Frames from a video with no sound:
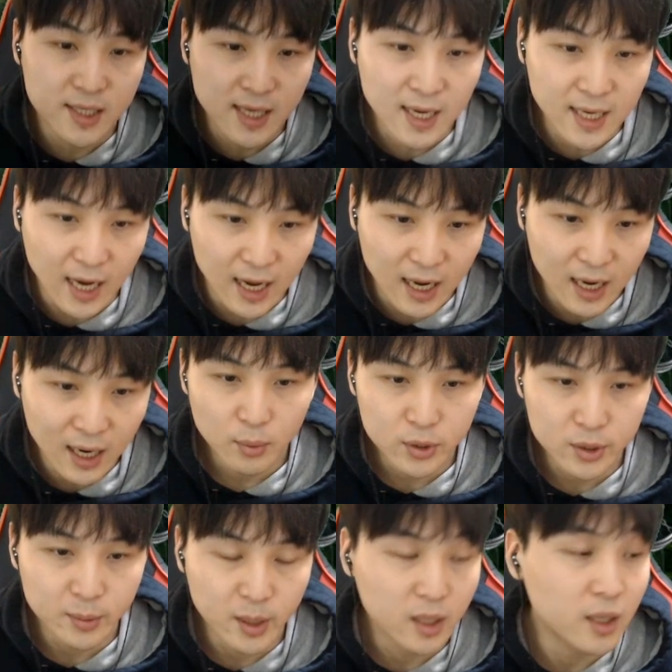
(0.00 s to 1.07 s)
사냥
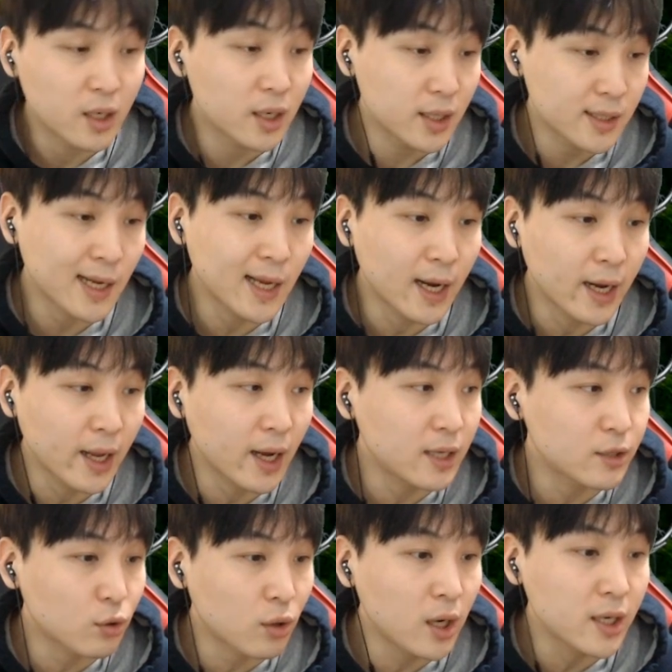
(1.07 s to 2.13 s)
보시면은 여기
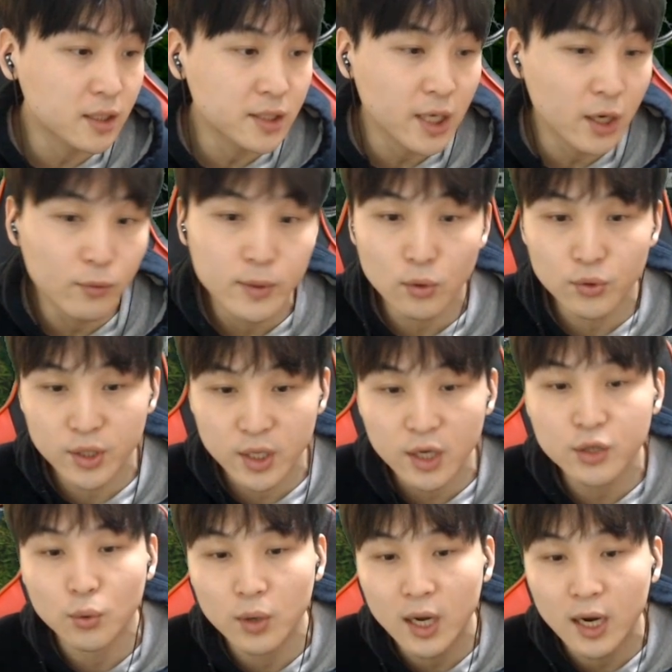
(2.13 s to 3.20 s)
사냥해가지고 컬렉션 채우면 또
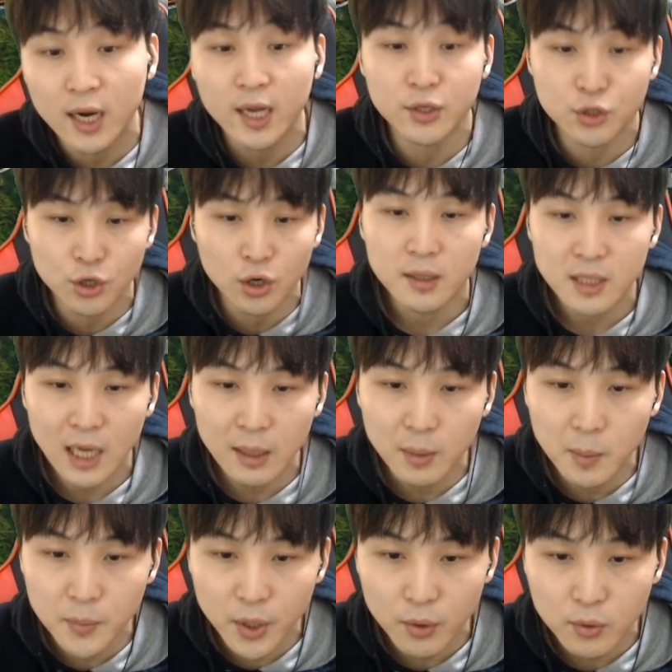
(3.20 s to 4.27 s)
능력치 올라가겠죠
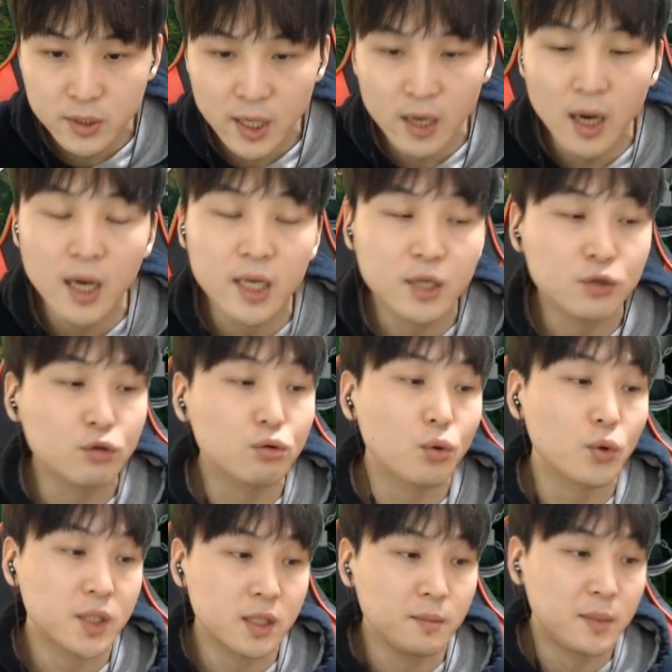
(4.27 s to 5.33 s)
타염도 있고
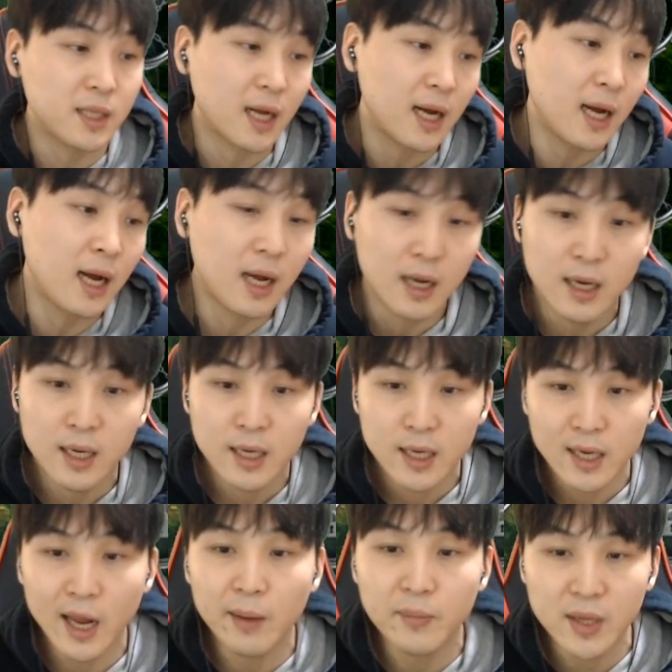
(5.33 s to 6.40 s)
생활기술도 있습니다
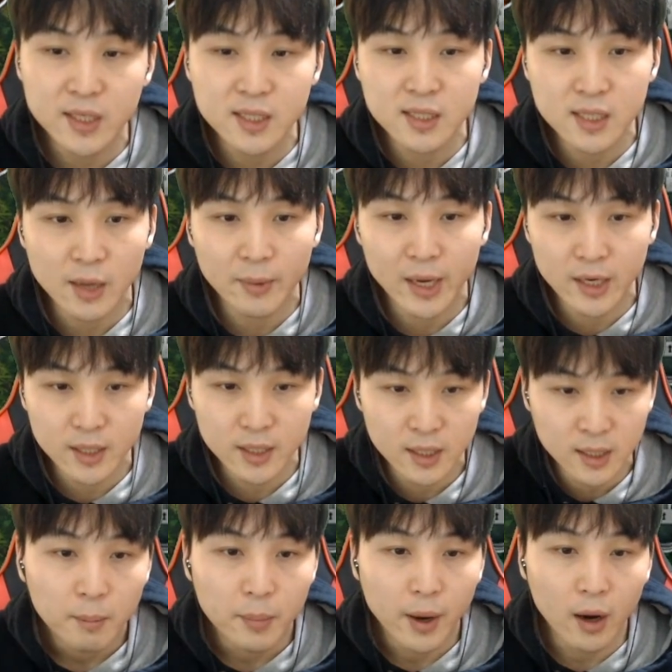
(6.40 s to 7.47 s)
게임 내
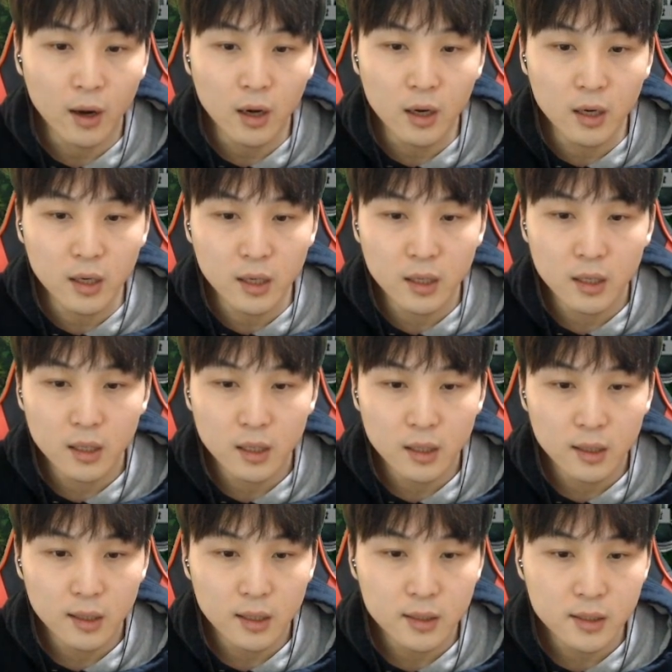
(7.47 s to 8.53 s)
시스템에는 별
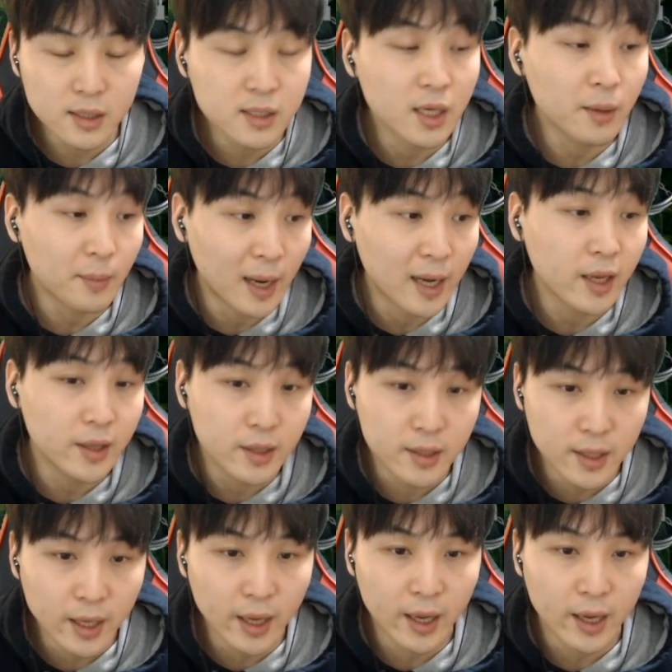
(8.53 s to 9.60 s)
시스템이 많이
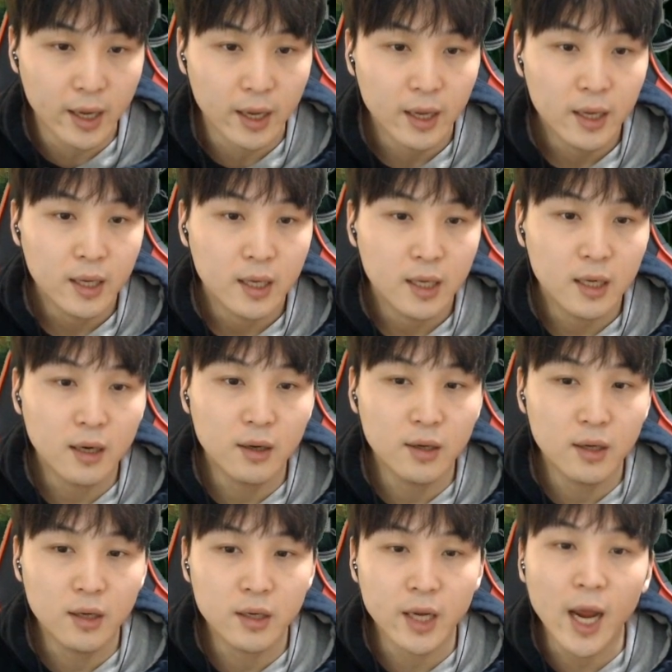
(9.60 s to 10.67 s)
있는데
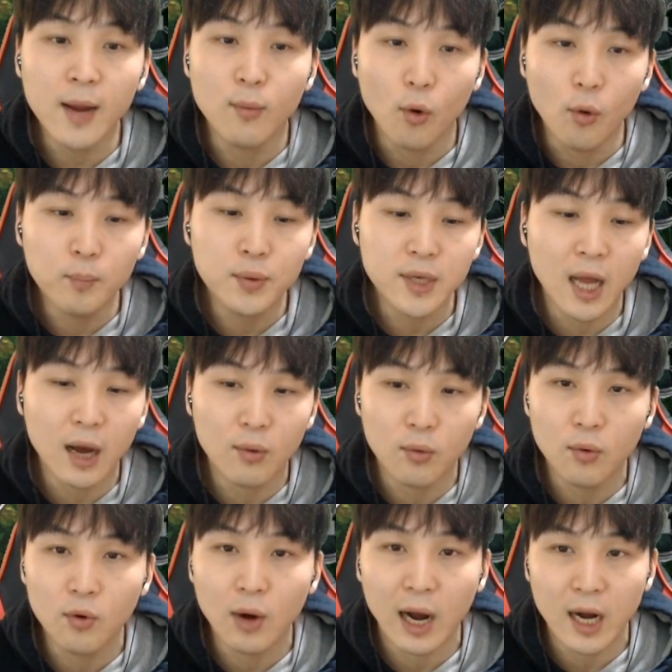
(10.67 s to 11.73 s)
이거는 게임
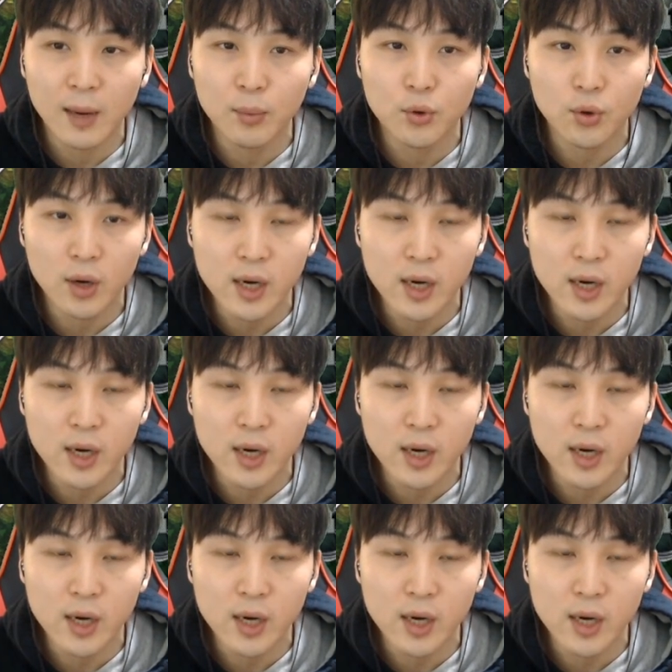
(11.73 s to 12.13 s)
오픈하고 알아보도록